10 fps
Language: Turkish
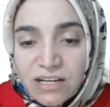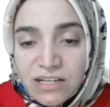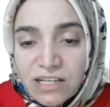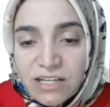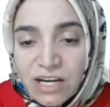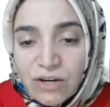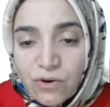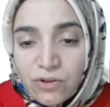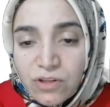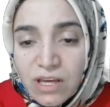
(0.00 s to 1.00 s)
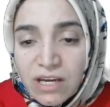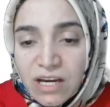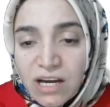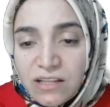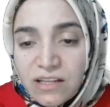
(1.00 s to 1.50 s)
glikagon
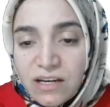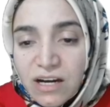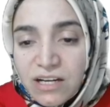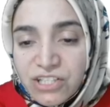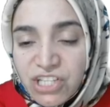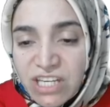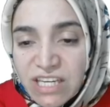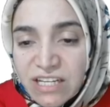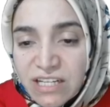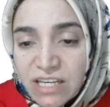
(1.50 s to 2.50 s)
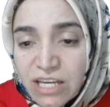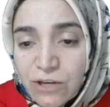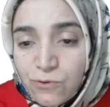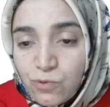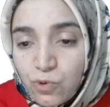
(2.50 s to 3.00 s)
kanda kan şekeri
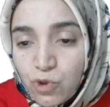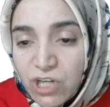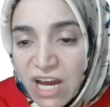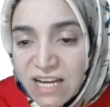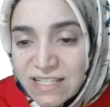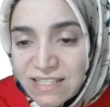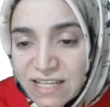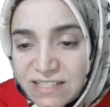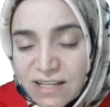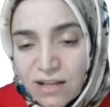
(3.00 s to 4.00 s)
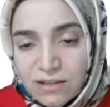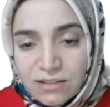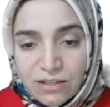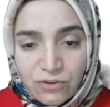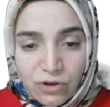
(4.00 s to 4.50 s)
düşerse
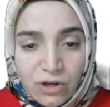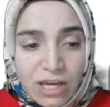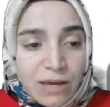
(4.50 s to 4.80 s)
salgılanıyor.